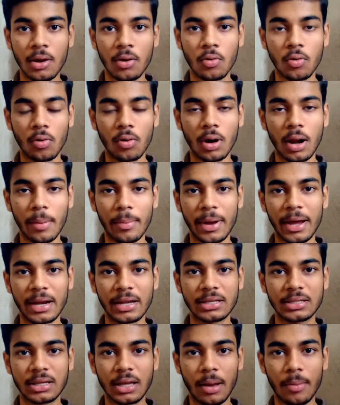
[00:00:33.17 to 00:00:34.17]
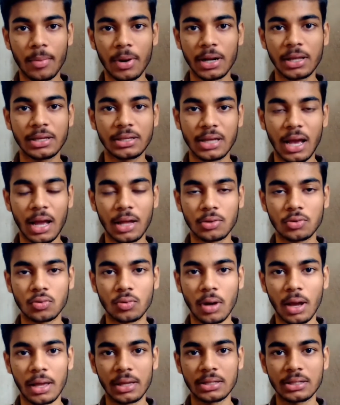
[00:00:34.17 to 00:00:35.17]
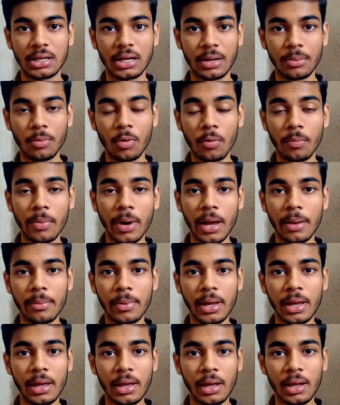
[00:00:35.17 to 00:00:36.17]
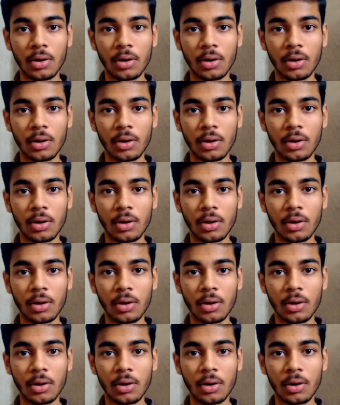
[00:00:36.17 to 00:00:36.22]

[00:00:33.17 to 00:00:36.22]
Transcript: कोरोना वायरस का मरीज आ चुका है इसलिए मुंबई में